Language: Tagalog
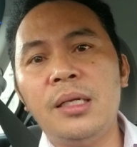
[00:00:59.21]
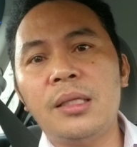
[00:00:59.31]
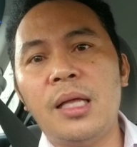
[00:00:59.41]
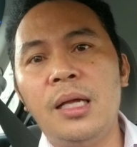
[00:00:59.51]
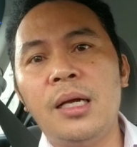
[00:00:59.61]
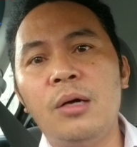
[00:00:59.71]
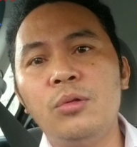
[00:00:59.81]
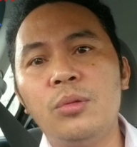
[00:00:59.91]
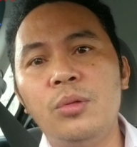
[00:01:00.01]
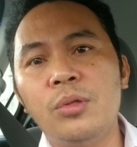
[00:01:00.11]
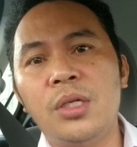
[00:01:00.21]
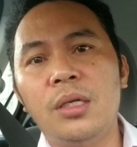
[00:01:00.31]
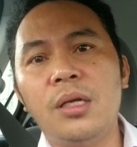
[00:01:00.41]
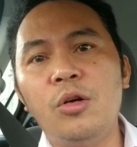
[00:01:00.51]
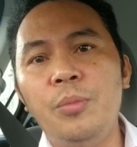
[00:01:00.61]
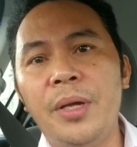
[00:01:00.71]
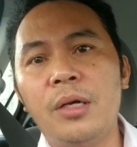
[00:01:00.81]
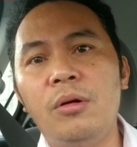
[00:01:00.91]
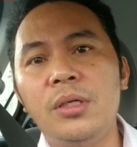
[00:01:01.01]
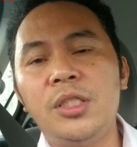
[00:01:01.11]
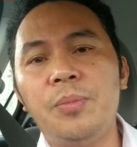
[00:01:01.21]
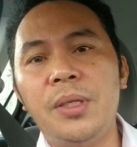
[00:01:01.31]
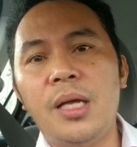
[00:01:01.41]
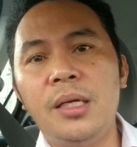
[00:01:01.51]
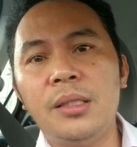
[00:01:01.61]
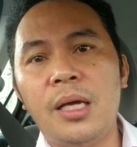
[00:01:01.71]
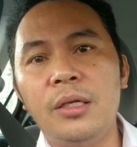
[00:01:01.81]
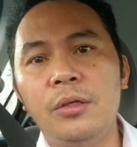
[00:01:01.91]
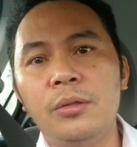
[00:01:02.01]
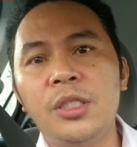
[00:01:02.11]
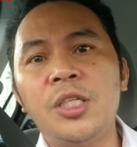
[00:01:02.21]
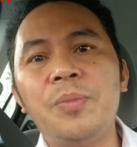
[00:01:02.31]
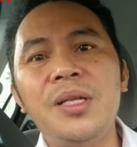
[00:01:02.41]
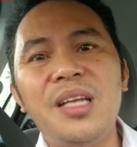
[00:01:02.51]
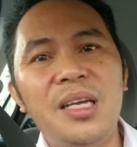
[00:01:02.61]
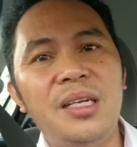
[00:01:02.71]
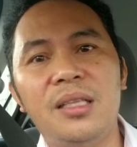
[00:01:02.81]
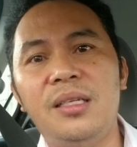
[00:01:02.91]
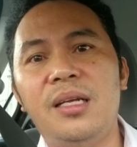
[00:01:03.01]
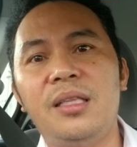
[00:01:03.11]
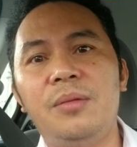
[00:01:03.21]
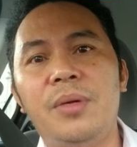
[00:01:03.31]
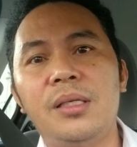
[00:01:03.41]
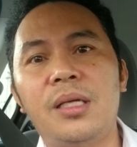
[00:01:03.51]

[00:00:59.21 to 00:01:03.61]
na talaga kung tutusin ng gobyerno ang disiplinahin tayo. Disiplinahin natin ang ating mga